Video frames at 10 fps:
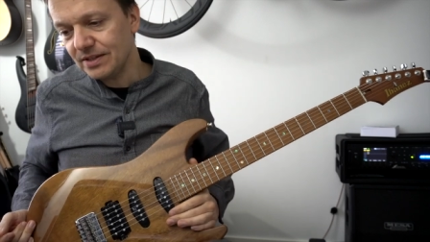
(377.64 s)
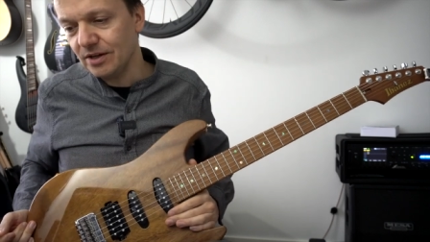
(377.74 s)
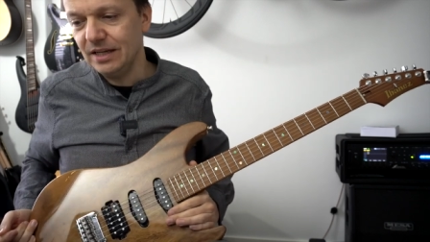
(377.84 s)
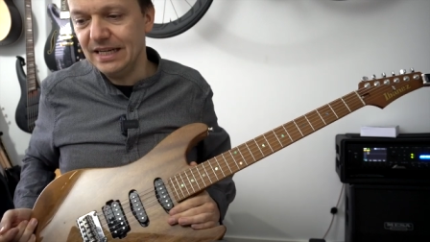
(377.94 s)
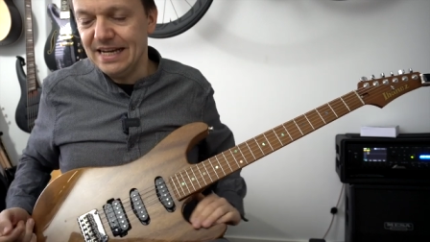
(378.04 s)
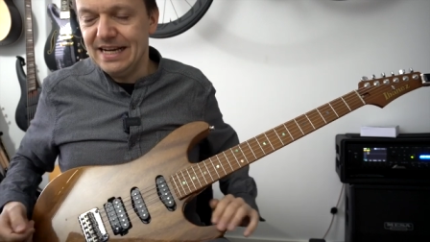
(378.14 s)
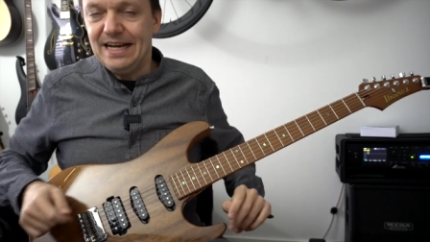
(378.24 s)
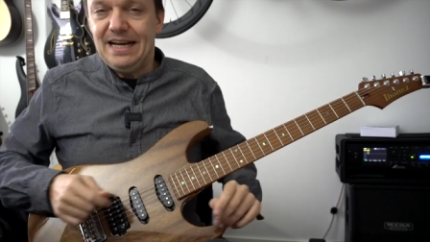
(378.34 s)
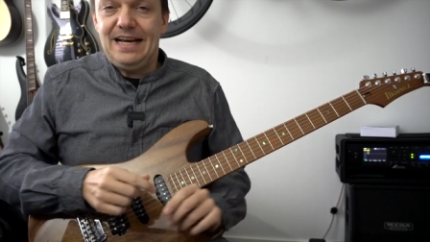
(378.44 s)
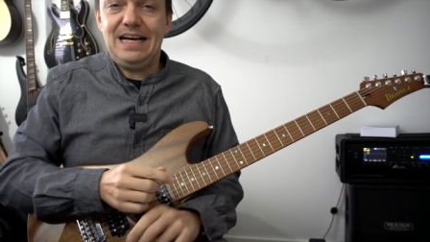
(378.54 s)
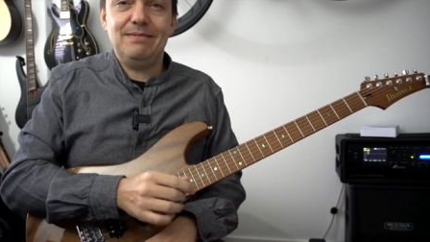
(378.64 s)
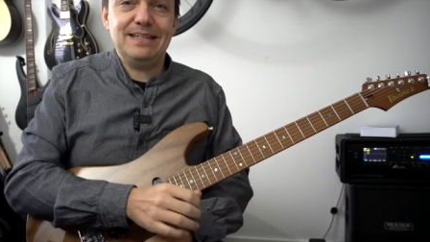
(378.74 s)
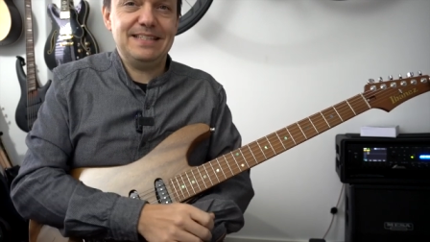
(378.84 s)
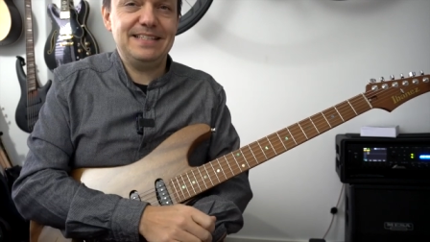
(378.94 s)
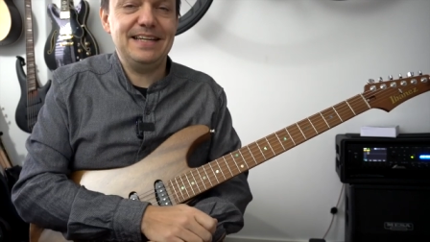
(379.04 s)
So. Aber
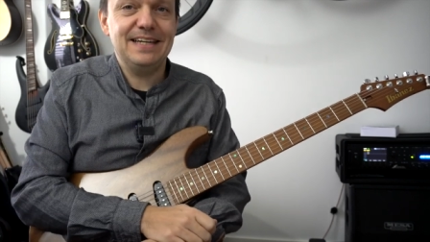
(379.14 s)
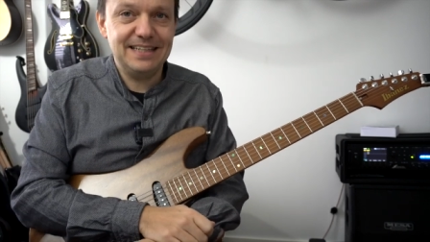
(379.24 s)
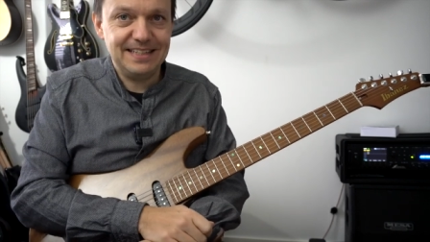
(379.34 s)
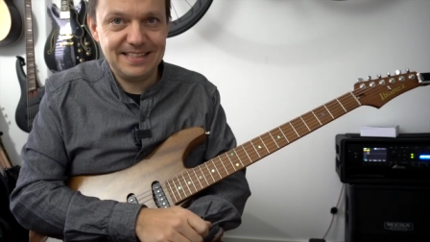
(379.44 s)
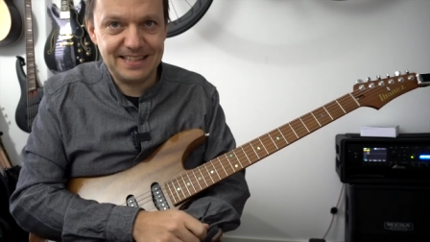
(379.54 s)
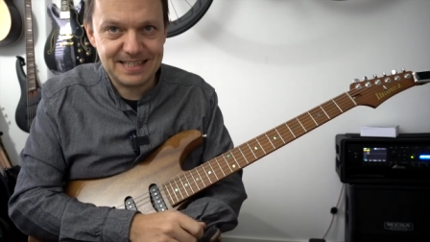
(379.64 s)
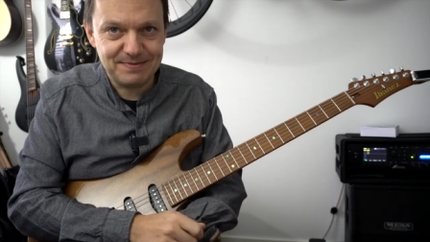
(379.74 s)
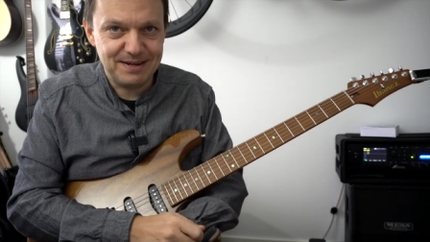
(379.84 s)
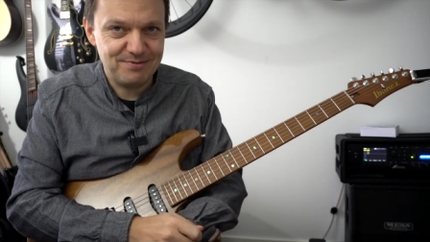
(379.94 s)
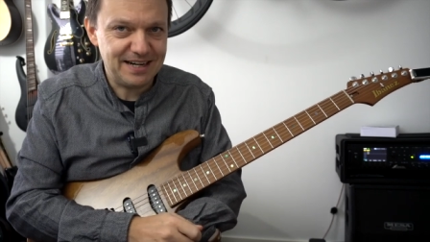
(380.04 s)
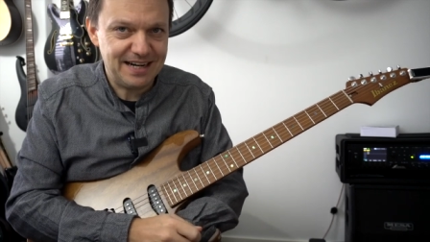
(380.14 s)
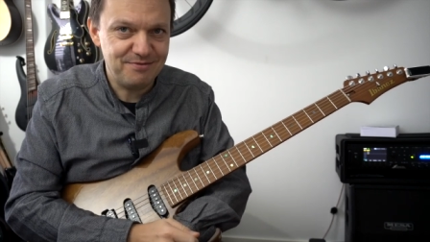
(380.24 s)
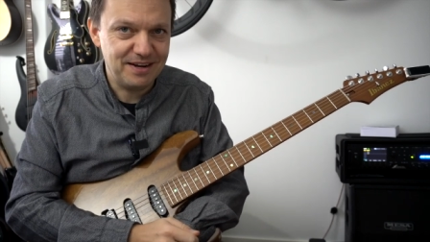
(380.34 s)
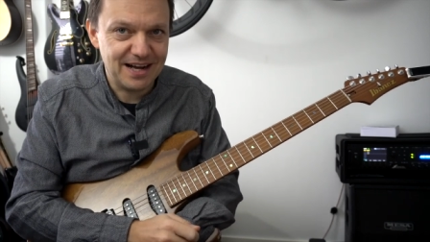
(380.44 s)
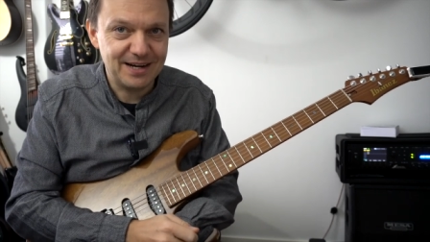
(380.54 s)
das ist ja, ich sag jetzt mal einfach
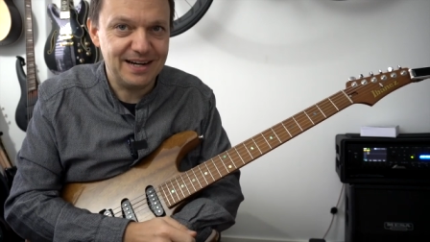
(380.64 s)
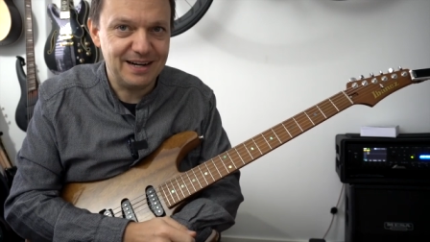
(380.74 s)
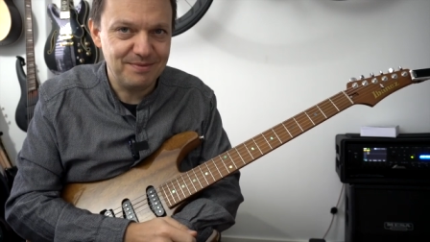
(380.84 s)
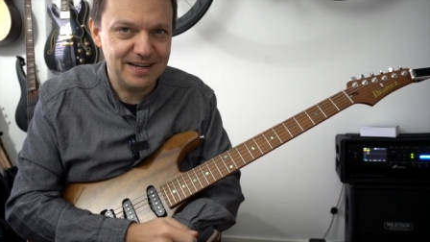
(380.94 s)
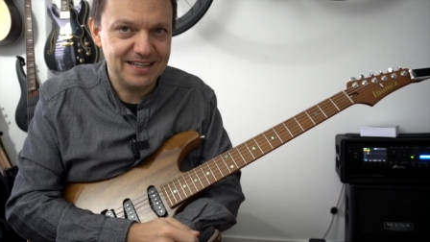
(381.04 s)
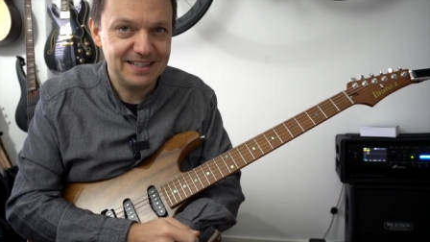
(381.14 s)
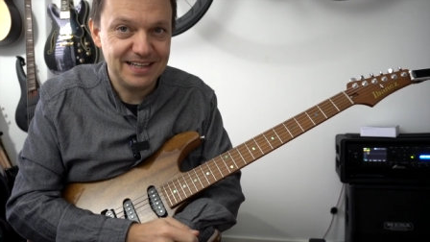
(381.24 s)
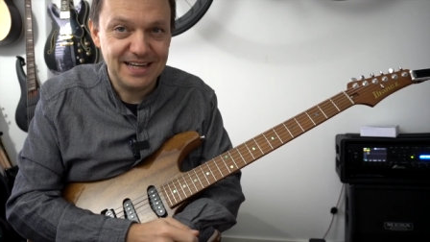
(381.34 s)
Anfängerkram, ja?